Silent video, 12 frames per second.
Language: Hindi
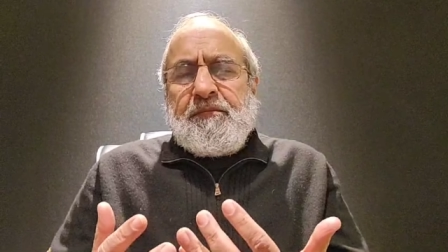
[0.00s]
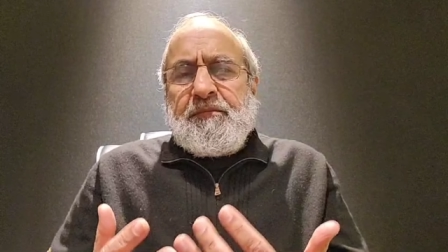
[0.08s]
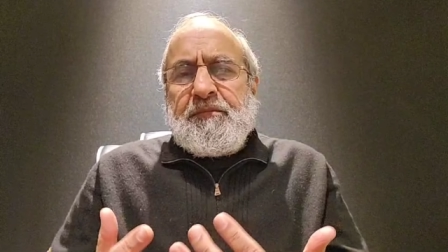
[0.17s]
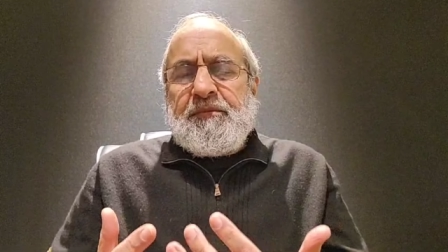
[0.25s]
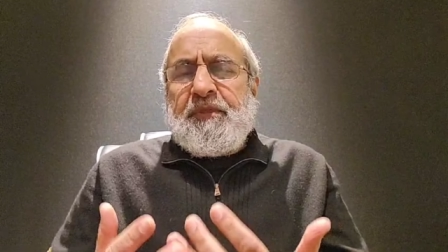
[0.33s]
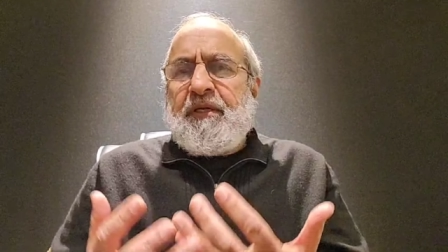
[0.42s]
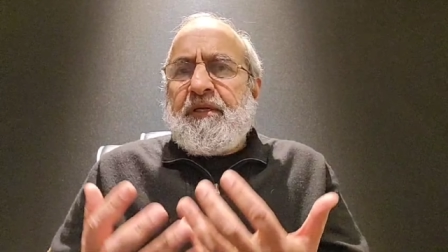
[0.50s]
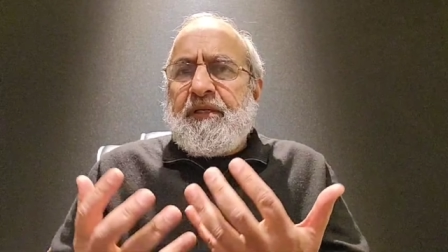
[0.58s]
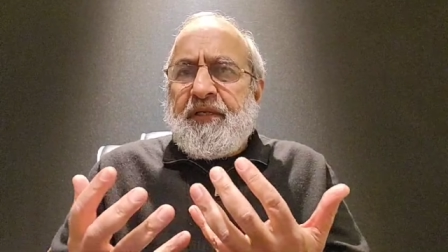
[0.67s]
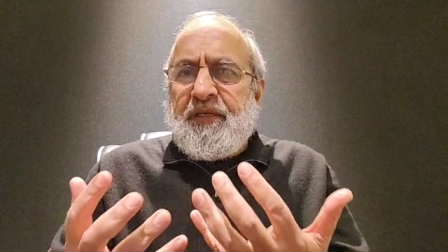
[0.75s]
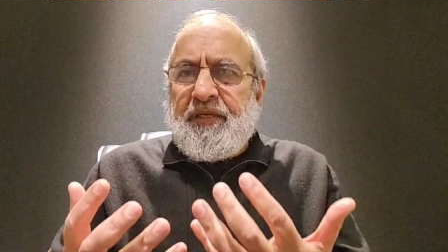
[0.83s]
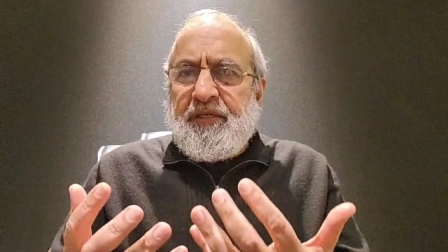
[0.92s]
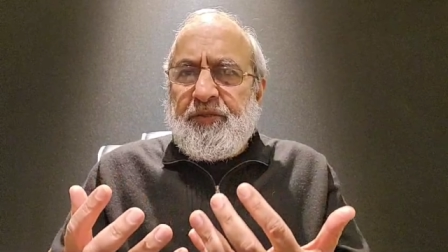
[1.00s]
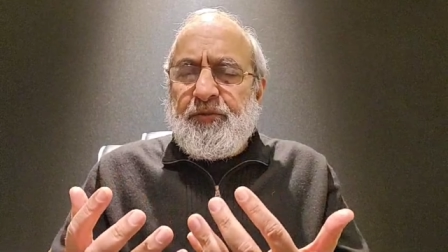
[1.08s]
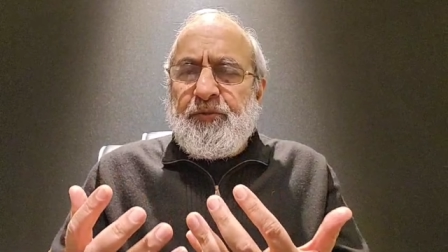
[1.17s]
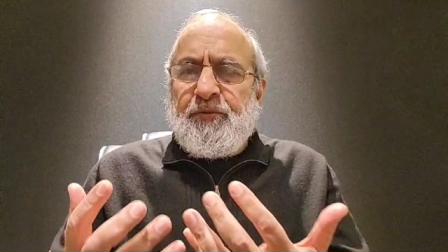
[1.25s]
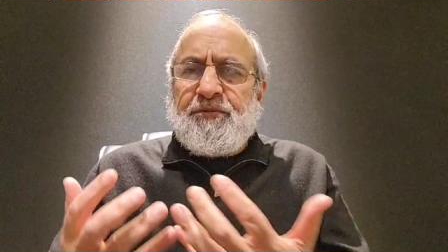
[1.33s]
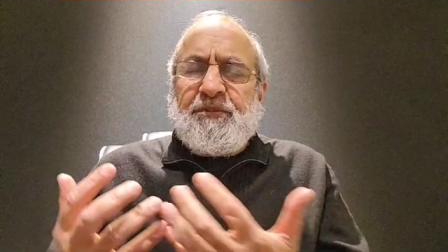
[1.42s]
ना रखने की
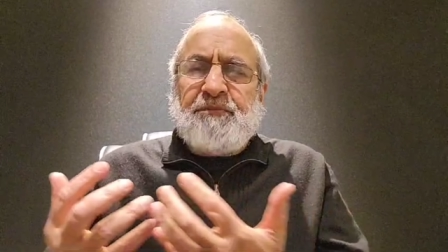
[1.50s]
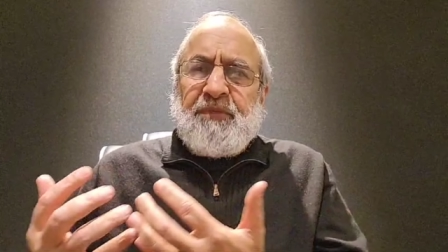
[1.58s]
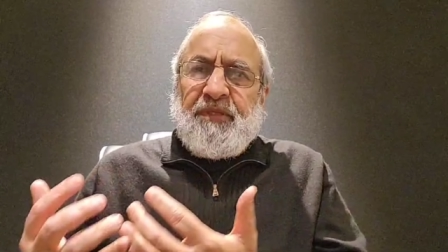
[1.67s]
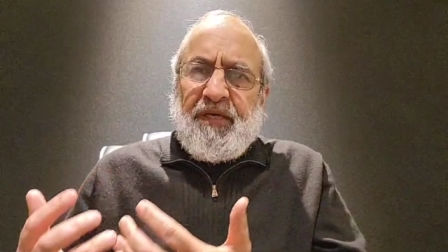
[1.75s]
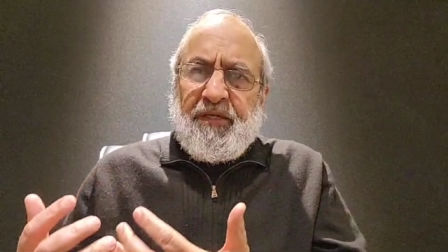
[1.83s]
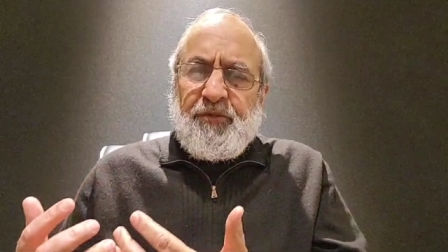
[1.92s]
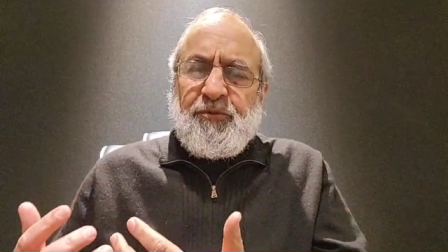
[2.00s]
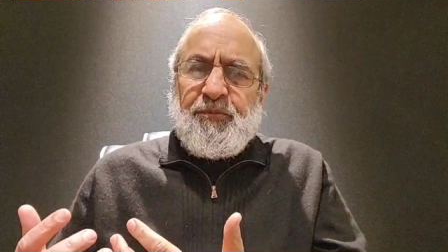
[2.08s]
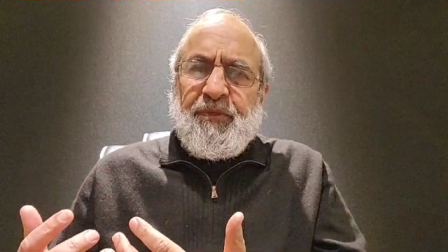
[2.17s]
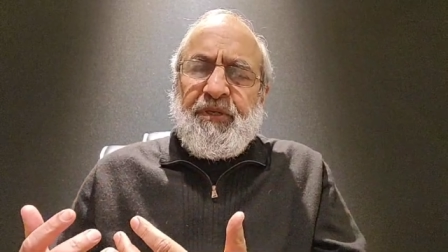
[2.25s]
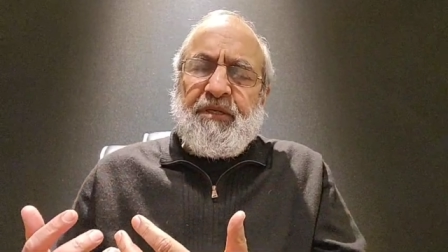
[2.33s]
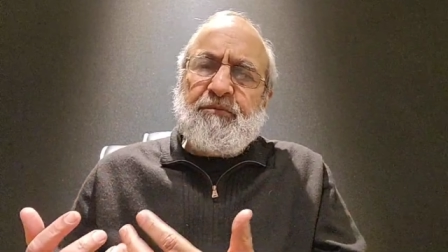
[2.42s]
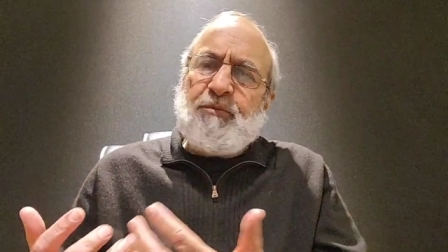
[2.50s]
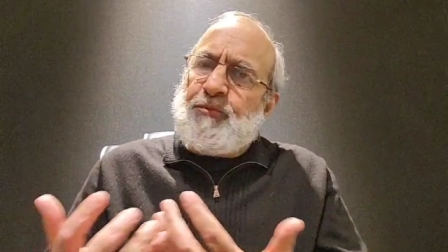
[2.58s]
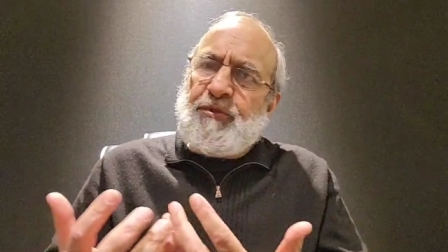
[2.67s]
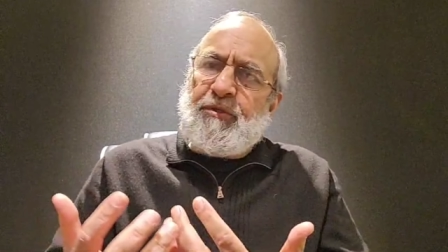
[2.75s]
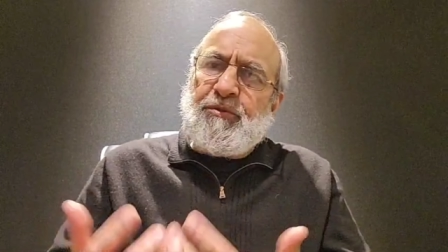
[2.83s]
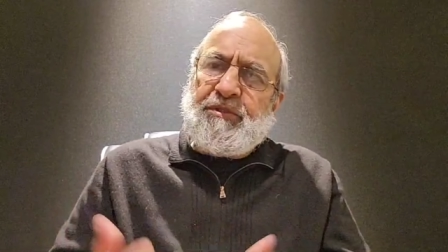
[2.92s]
जो जिम्मेदारी उस पर है वो
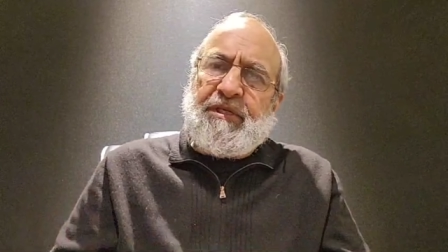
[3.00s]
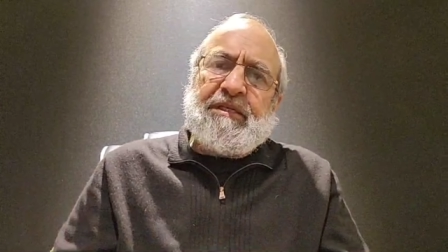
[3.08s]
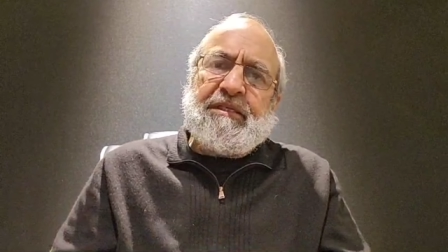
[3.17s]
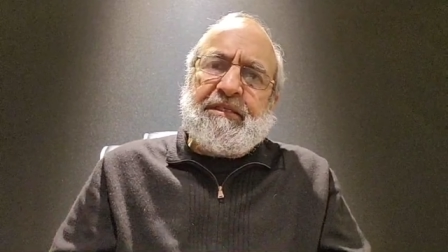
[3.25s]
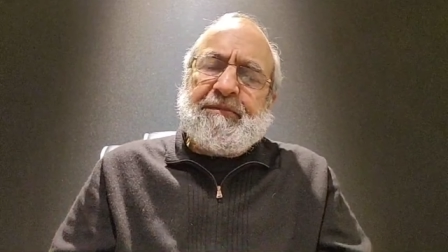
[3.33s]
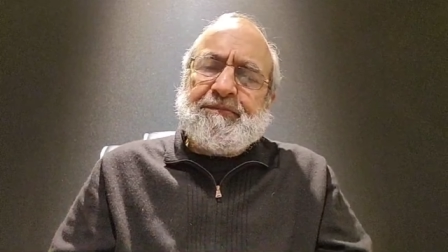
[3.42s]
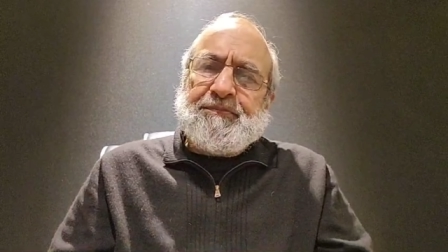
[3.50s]
पूरी हो जाएगी